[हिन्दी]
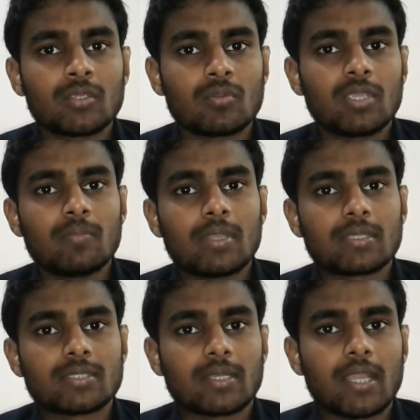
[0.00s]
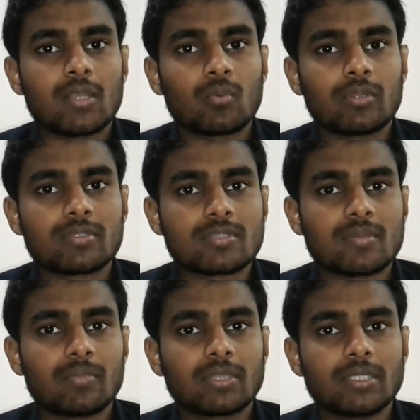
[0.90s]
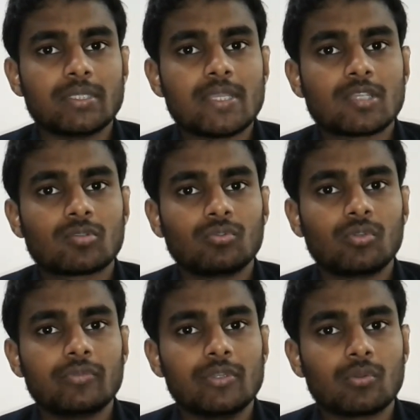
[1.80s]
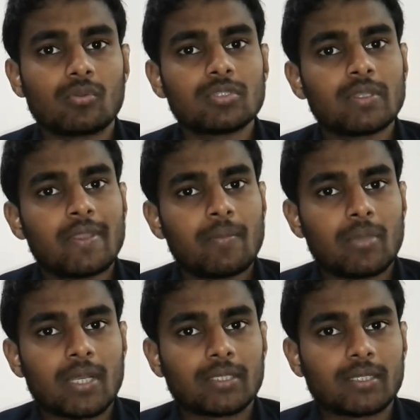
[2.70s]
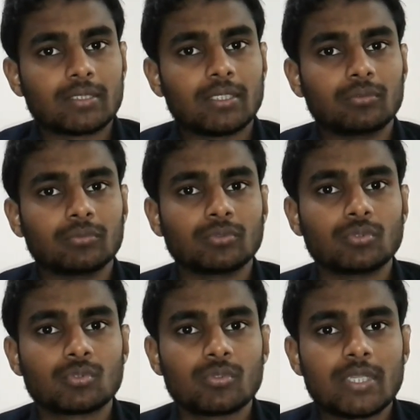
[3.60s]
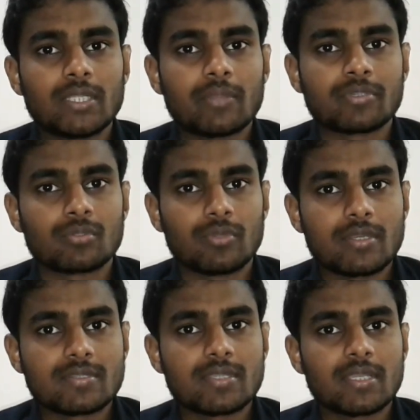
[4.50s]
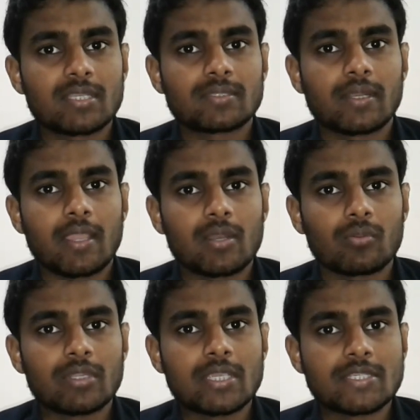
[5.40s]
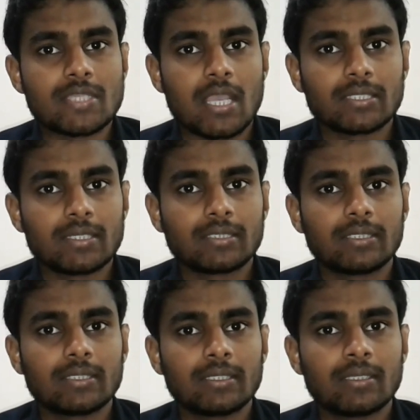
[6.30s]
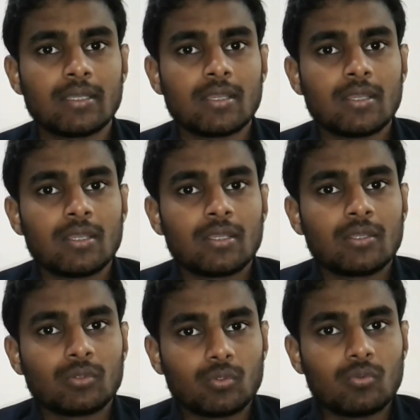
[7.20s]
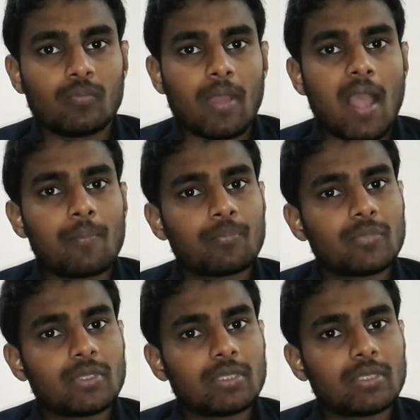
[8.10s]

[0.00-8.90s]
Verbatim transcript: क्योंकि मैं सरकारी नौकरी से संबंधित एक से दो वीडियो रोज़ बनाता रहता हूँ तो दोस्तों यदि आप स्टूडेंट्स हैं एक सरकारी नौकरी की चाहत रखते हैं तो आप